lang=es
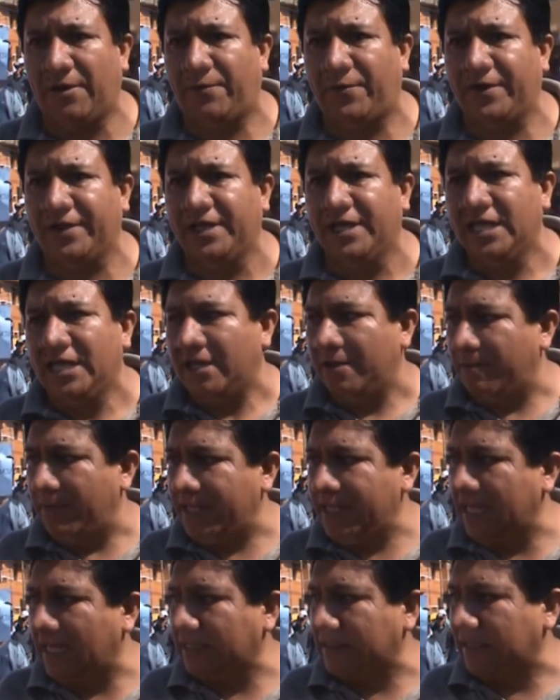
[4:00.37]
pues,
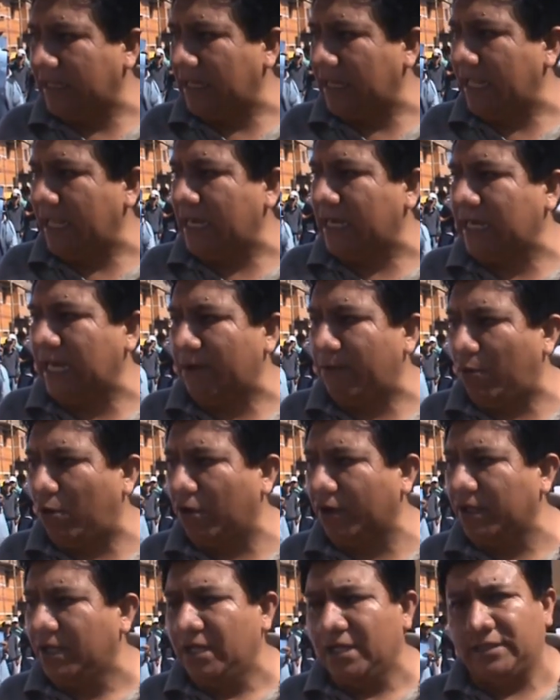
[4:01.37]
mediante el
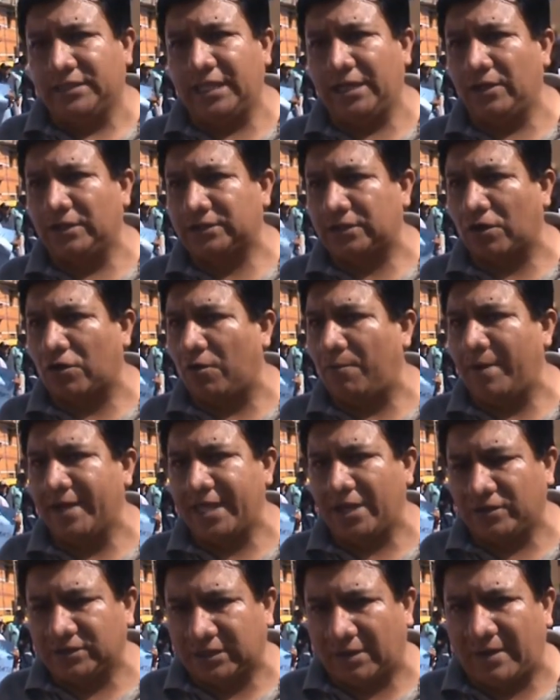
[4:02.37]
clamor de nuestros
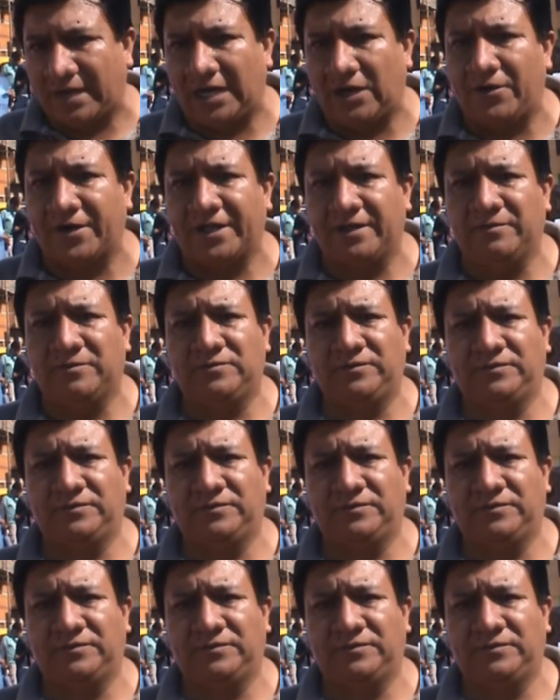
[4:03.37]
compañeros trabajadores.